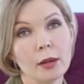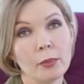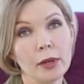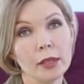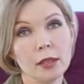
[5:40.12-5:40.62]

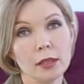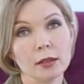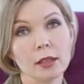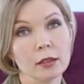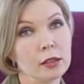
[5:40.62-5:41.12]
компаний,
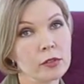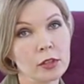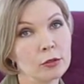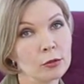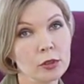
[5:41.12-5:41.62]
так на
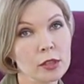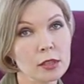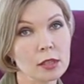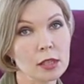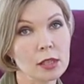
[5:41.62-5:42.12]
вскидку,
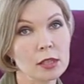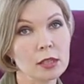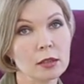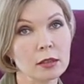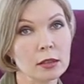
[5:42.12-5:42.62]
если
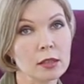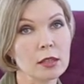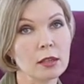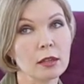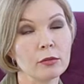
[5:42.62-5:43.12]
сказать, э,
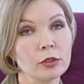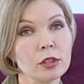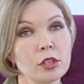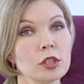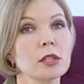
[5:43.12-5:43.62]
за вот
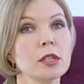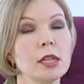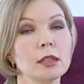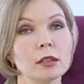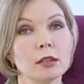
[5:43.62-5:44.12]
эти 6
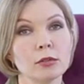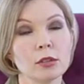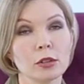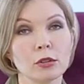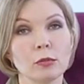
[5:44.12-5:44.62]
лет,
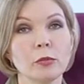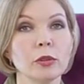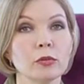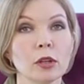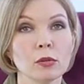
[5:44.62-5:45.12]
с которыми
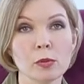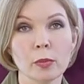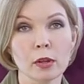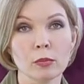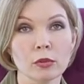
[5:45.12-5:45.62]
мне удалось
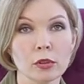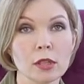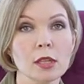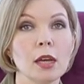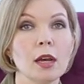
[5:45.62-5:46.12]

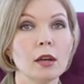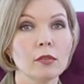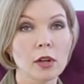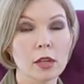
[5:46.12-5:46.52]
поработать в